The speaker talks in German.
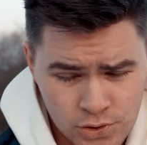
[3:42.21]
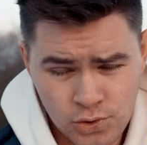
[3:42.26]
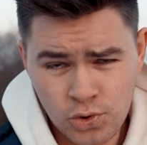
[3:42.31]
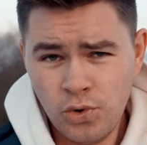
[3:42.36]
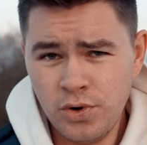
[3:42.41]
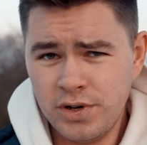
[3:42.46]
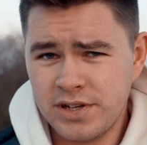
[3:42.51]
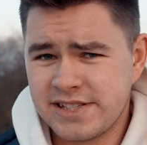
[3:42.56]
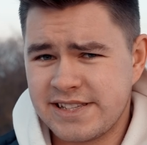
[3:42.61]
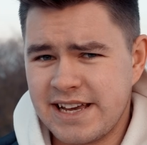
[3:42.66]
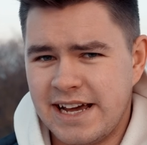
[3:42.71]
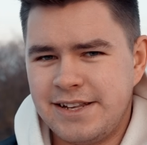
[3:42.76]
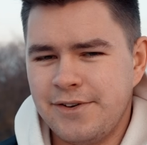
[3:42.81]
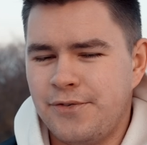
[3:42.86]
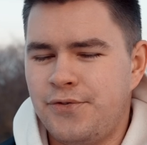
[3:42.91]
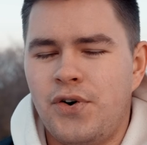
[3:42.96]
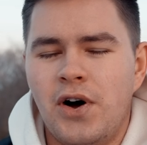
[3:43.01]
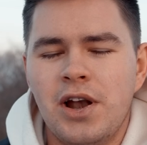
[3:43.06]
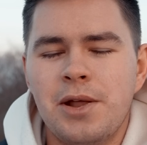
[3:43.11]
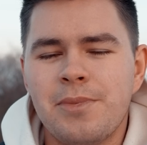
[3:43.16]
Nun seid ihr
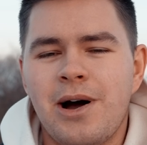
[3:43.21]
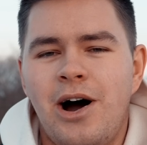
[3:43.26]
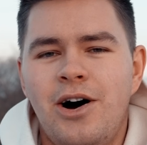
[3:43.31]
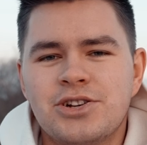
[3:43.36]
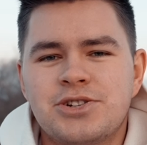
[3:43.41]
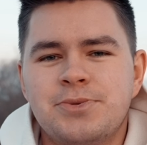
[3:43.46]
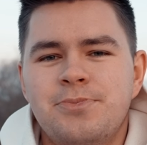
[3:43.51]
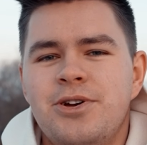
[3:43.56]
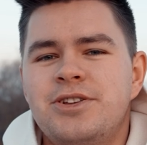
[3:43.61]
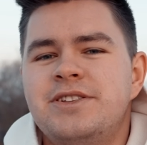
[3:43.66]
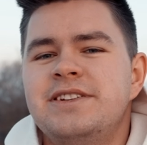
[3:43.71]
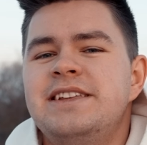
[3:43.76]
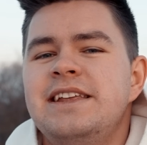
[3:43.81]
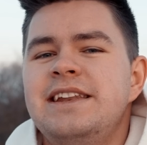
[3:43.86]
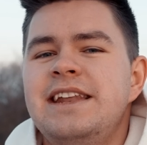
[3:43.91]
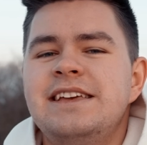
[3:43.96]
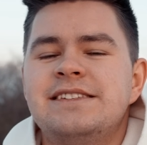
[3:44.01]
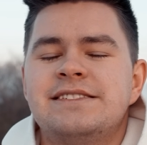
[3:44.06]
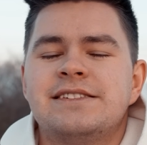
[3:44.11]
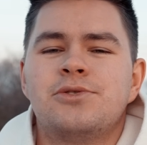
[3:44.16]
voll im Rausch und möchtet die
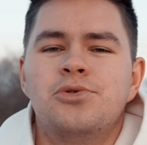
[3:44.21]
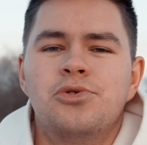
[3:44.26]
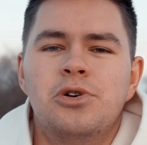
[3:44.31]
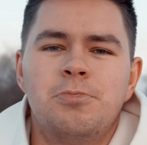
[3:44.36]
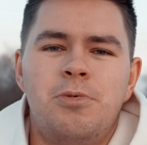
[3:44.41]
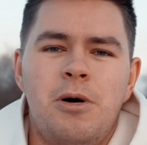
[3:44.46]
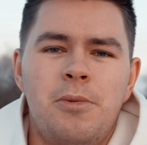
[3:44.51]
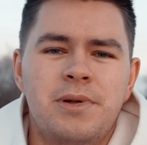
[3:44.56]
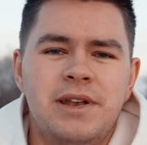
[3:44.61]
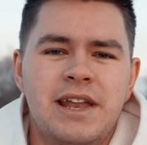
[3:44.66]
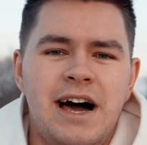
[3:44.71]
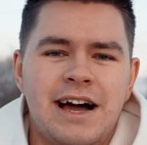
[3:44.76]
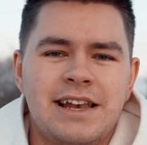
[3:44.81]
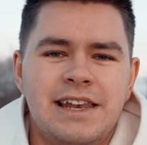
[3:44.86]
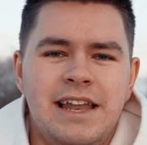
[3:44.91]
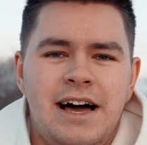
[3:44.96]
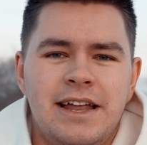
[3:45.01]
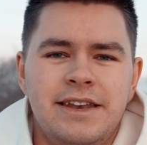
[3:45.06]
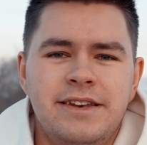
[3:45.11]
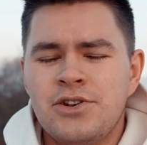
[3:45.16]
nächste Kugelbombe
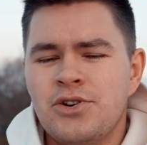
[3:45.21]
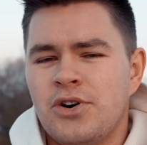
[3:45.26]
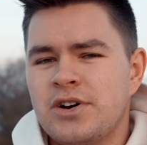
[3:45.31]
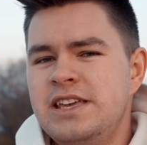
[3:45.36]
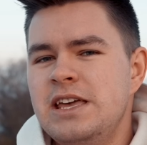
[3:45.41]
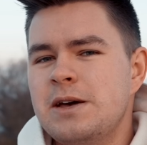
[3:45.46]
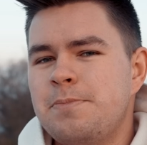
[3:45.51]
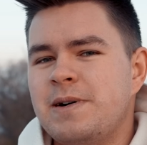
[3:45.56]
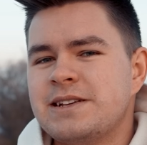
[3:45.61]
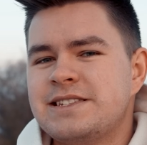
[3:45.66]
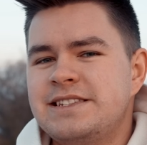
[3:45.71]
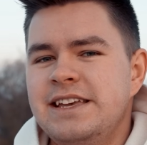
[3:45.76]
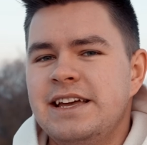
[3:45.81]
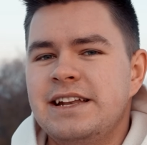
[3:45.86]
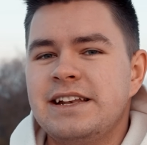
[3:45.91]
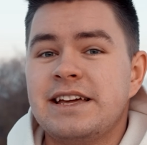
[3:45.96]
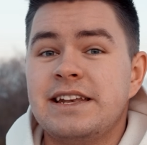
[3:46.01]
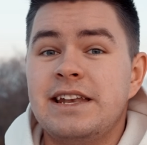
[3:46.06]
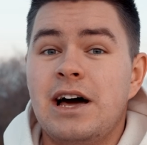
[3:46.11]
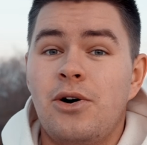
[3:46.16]
nachladen, doch hier
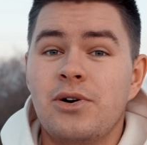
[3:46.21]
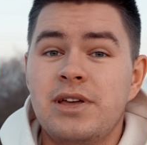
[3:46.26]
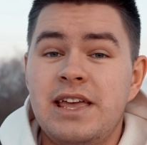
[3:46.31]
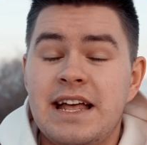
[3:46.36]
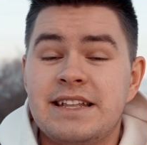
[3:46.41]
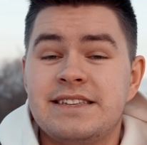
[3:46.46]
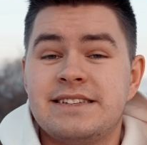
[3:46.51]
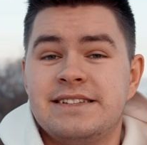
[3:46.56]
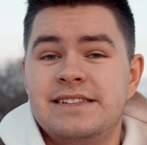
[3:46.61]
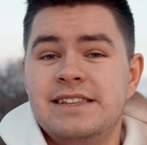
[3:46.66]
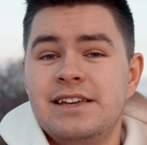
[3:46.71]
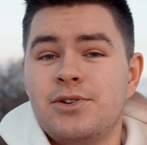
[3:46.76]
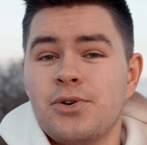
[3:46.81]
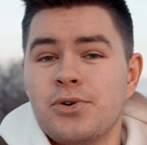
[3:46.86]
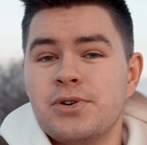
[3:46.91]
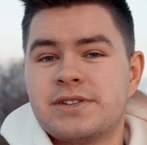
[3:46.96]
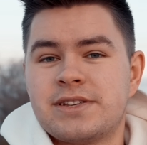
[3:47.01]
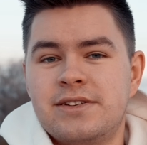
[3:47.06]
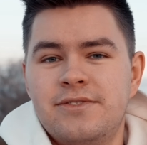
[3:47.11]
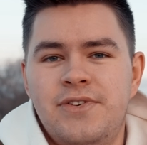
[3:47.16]
passieren genau jetzt die größten